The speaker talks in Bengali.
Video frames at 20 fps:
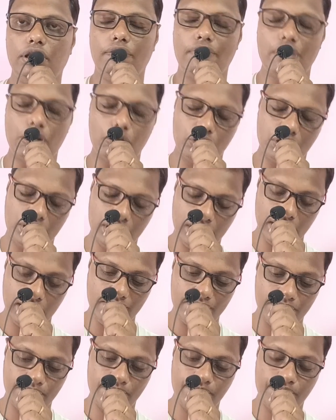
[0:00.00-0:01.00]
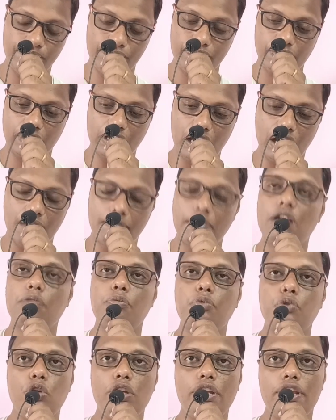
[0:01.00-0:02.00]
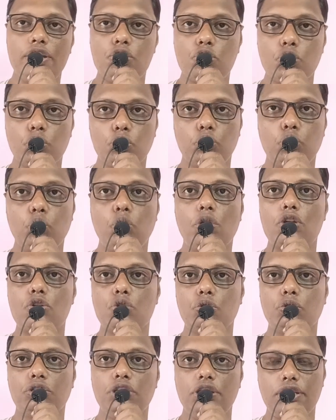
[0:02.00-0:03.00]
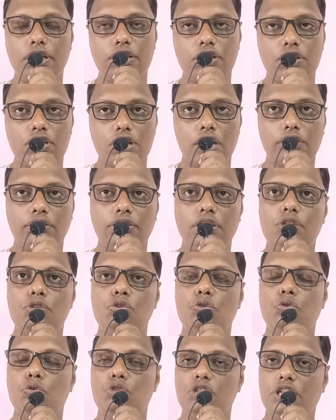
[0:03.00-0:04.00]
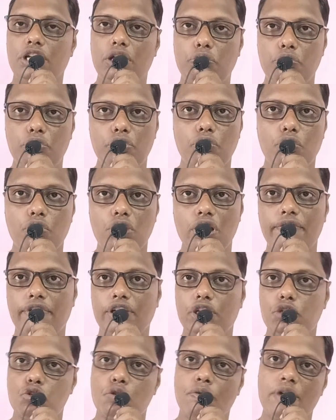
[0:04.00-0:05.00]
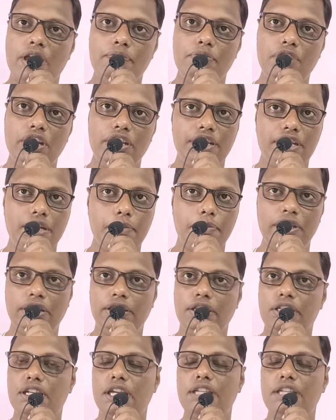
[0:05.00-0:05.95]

এবার হচ্ছে আমার ভুল নেই শত্রুরা সত্যিই তাদের স্বার্থের জন্য যে কারণেই হোক আমাকে সবাই মিলে ঘিরে ফেলতে